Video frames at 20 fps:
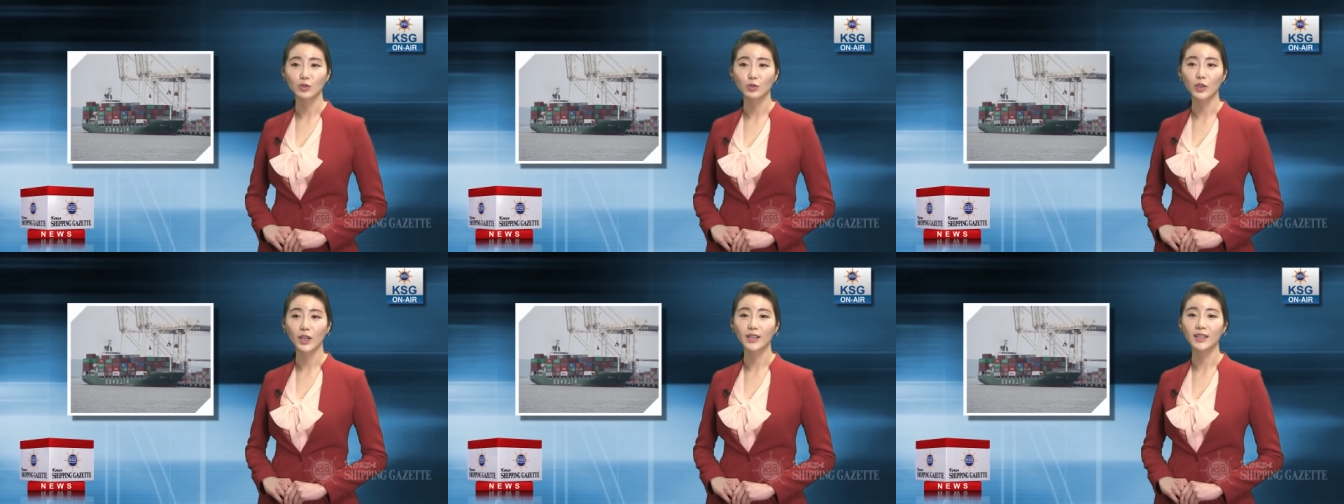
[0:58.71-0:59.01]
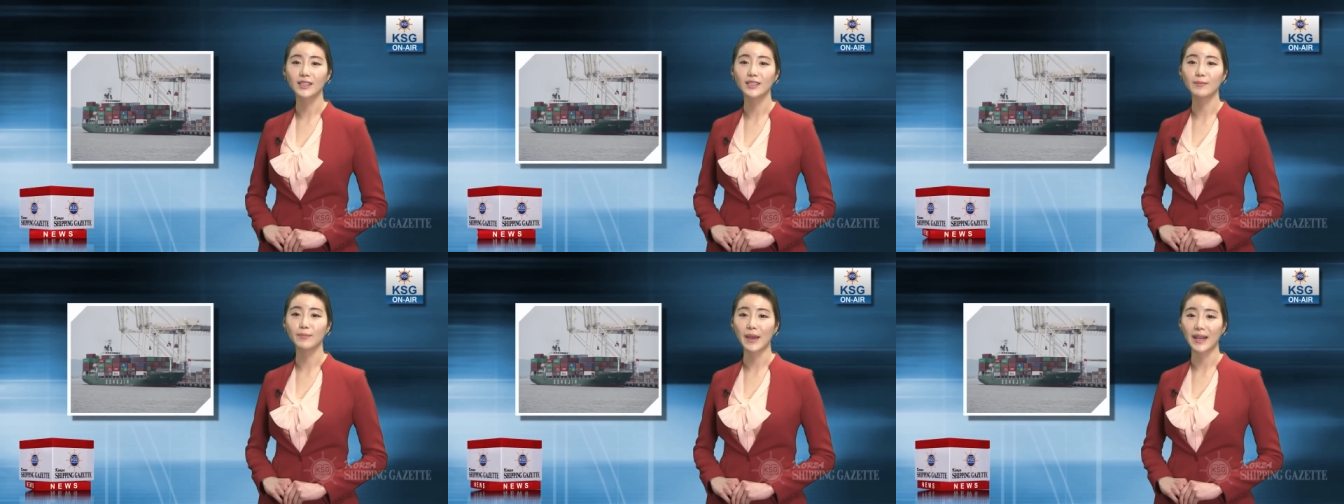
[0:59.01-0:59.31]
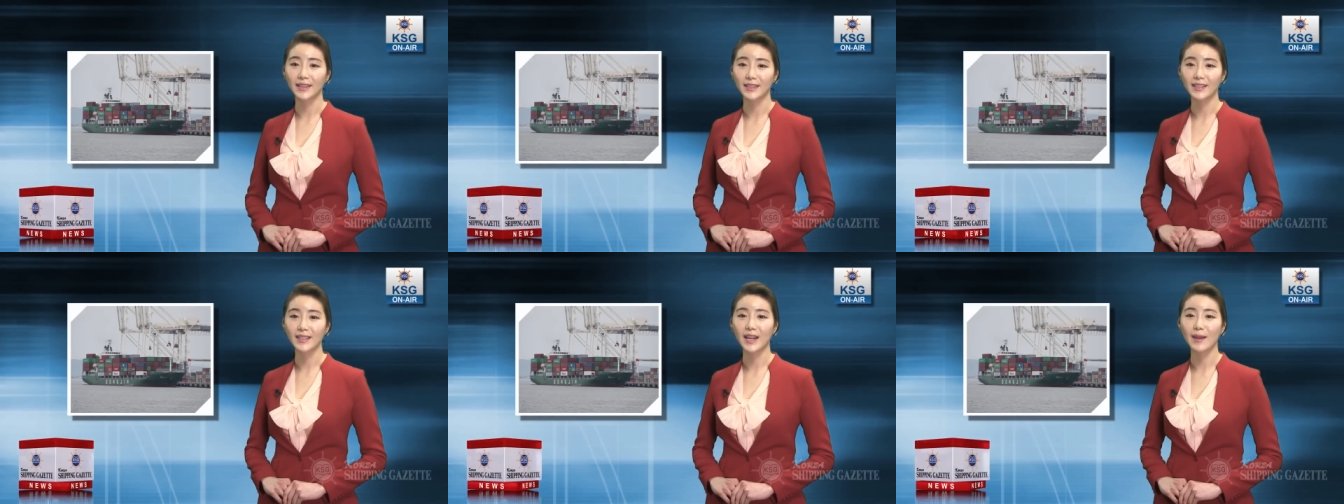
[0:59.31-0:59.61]
최근
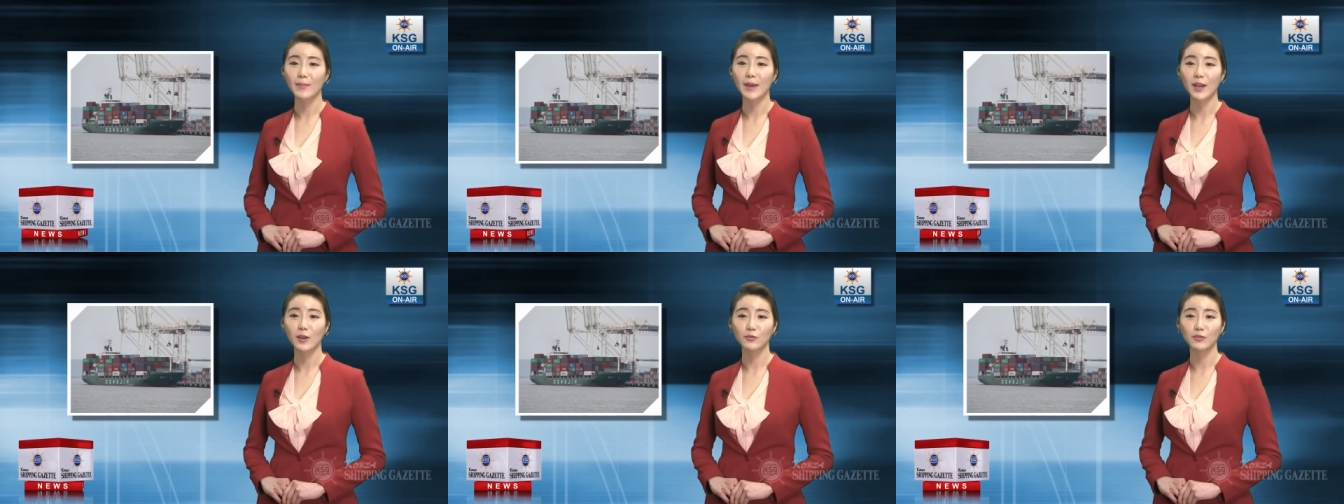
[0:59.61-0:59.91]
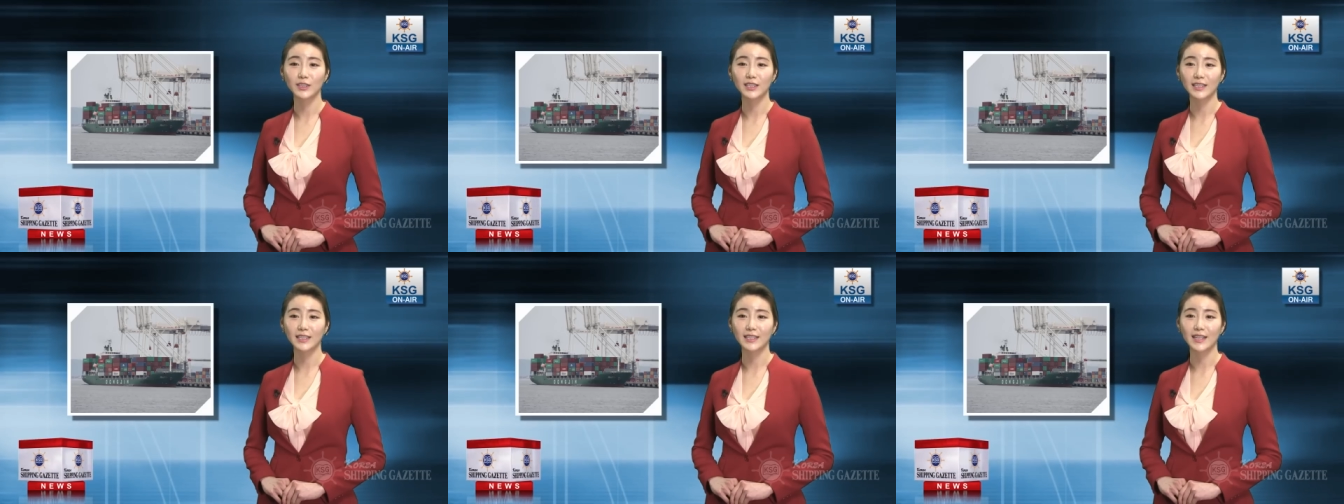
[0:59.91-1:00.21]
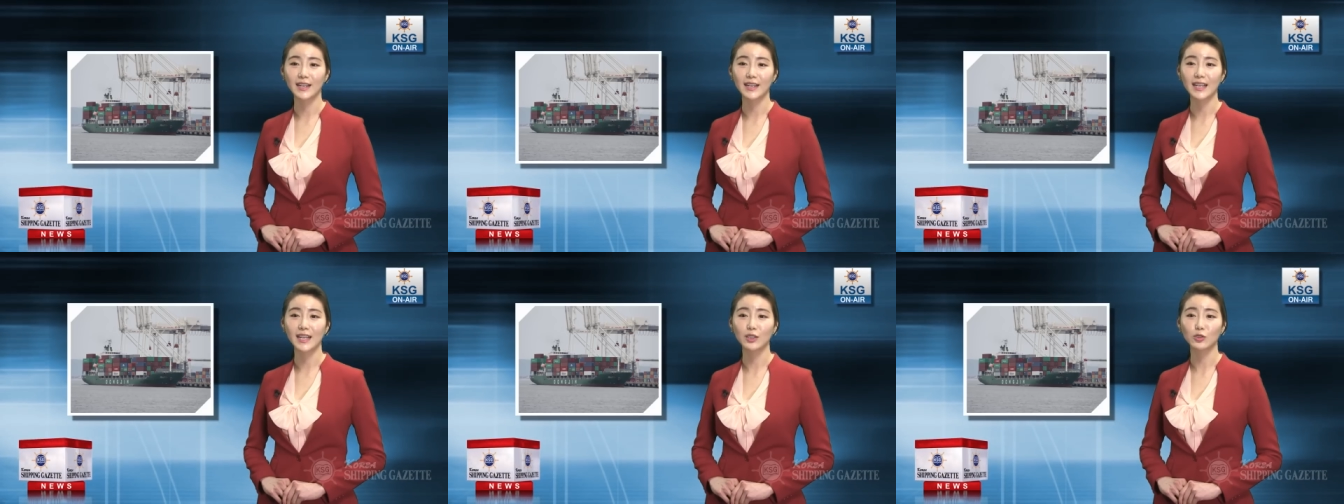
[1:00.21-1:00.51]
베트남 해운
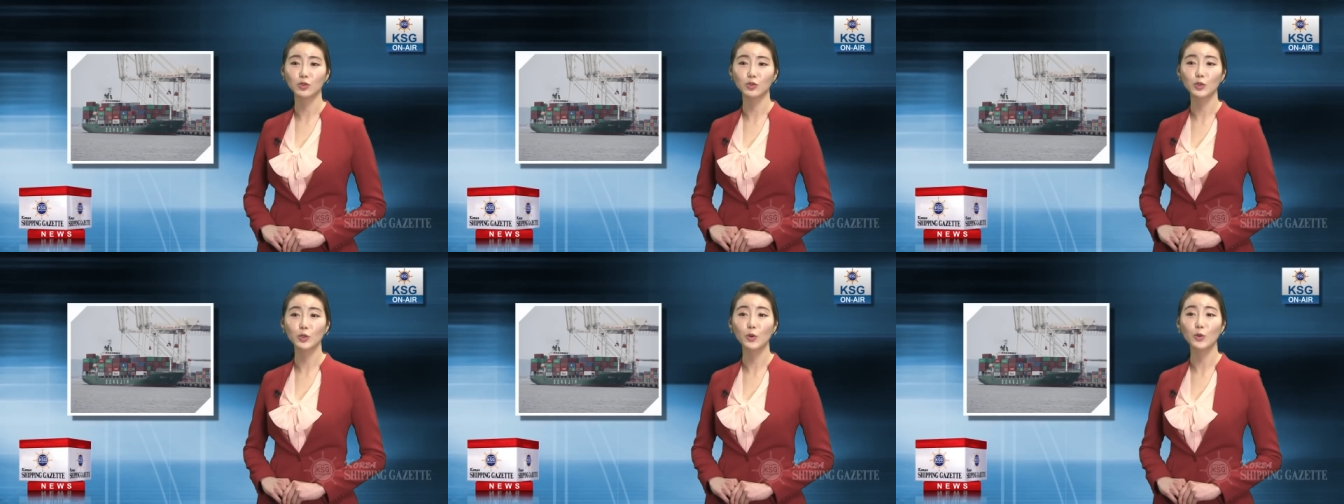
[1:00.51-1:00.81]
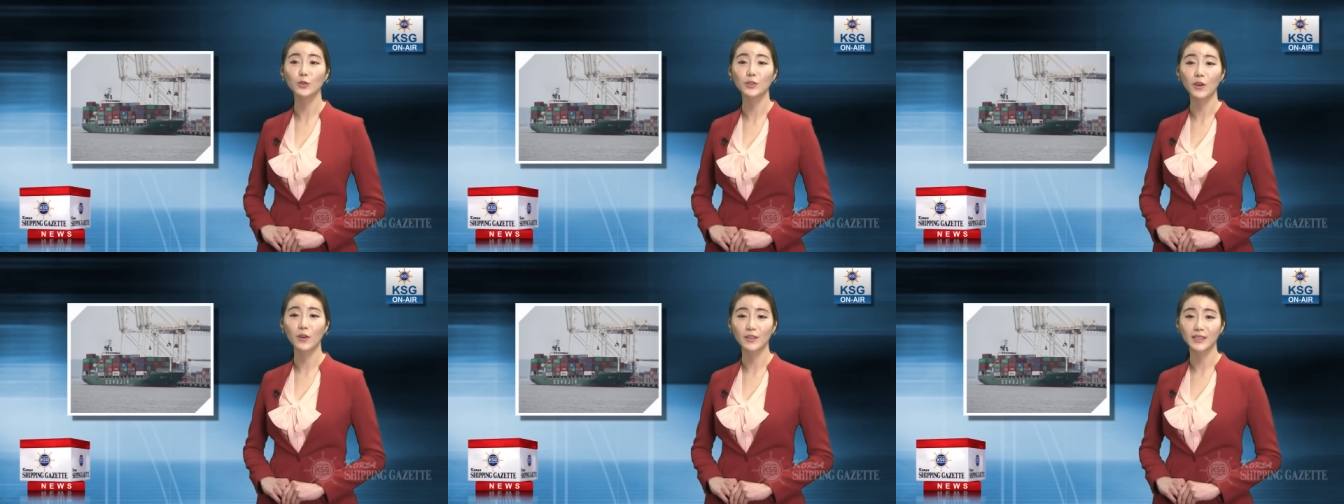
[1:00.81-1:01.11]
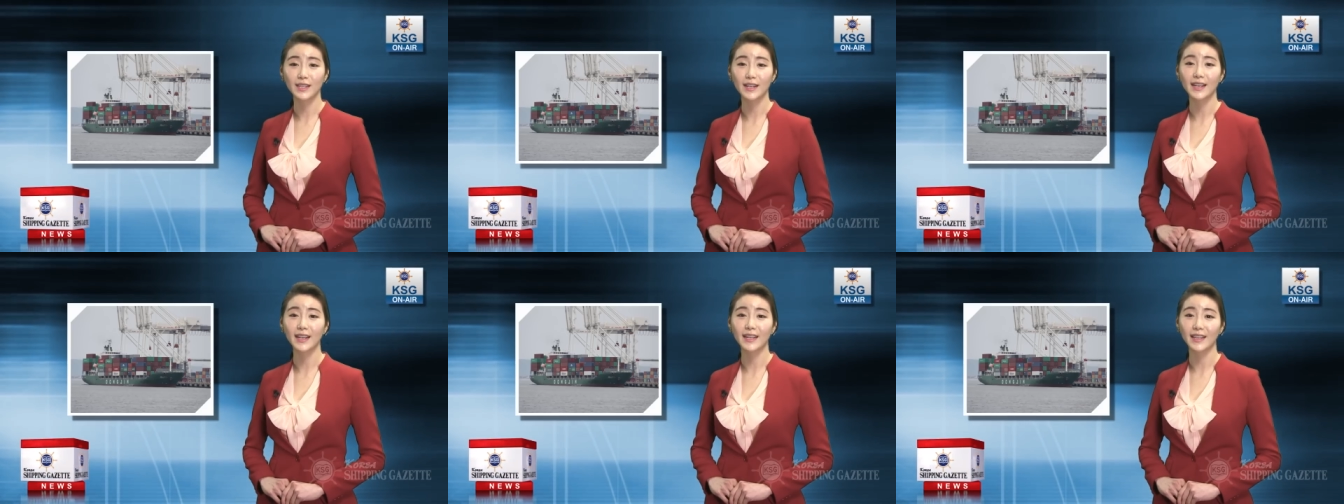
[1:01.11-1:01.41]
시장의 수요
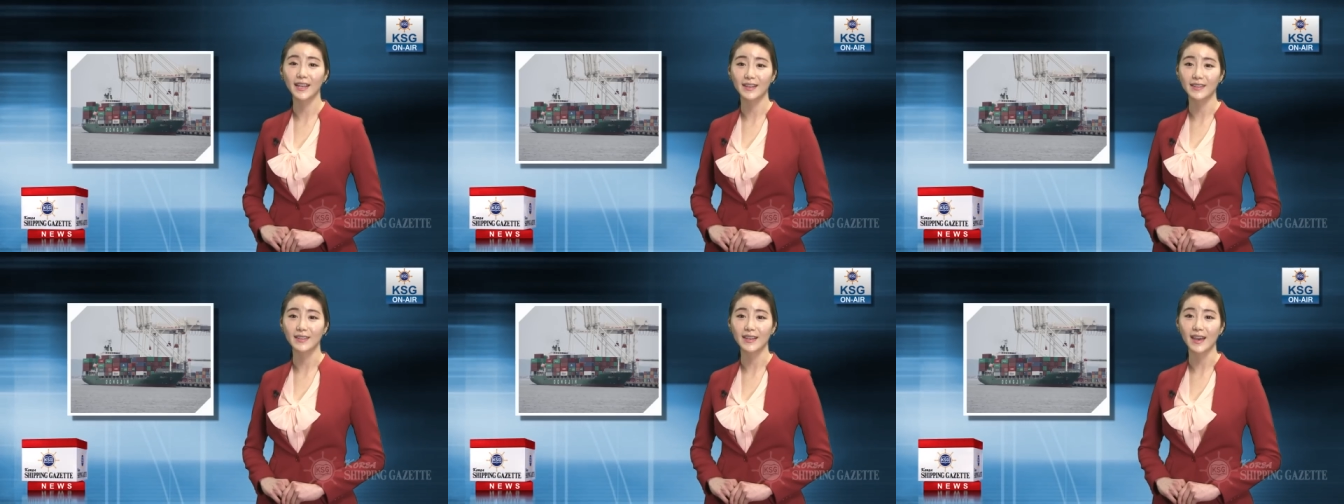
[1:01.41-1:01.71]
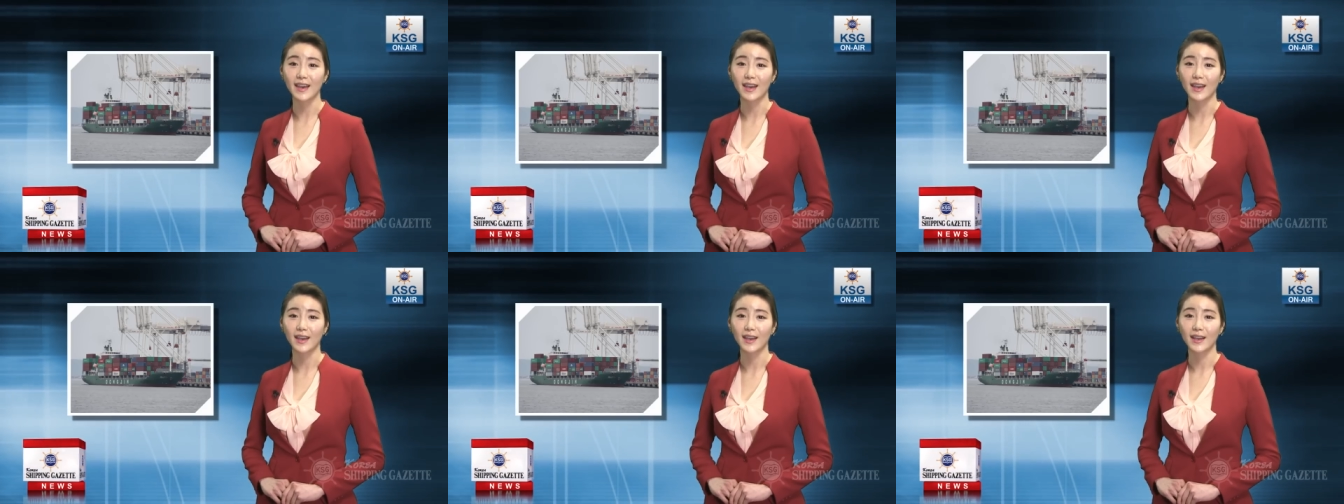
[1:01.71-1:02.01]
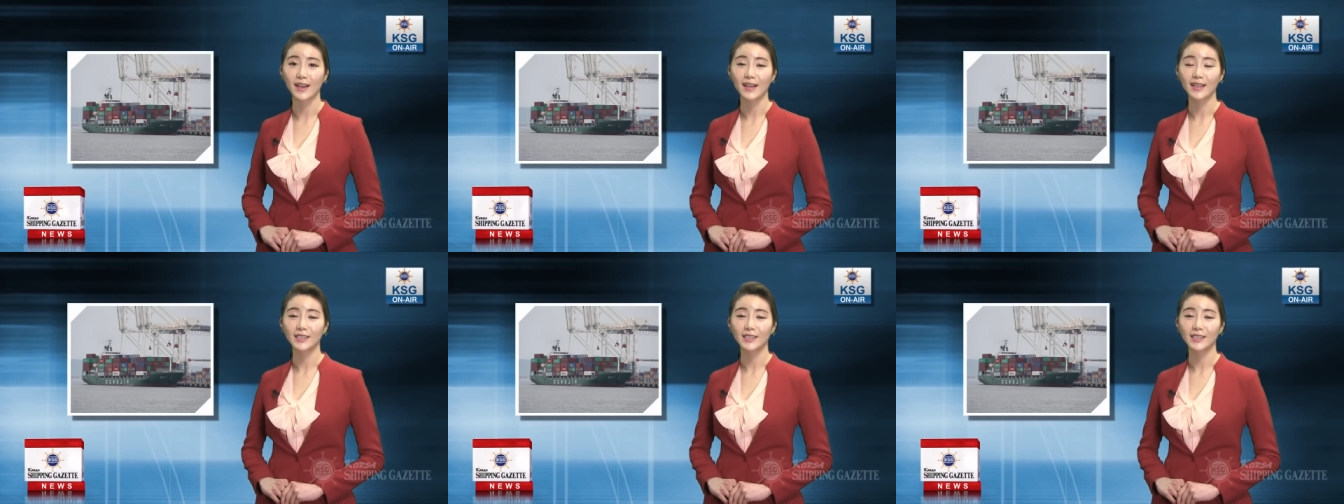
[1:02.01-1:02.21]
성장에 대응해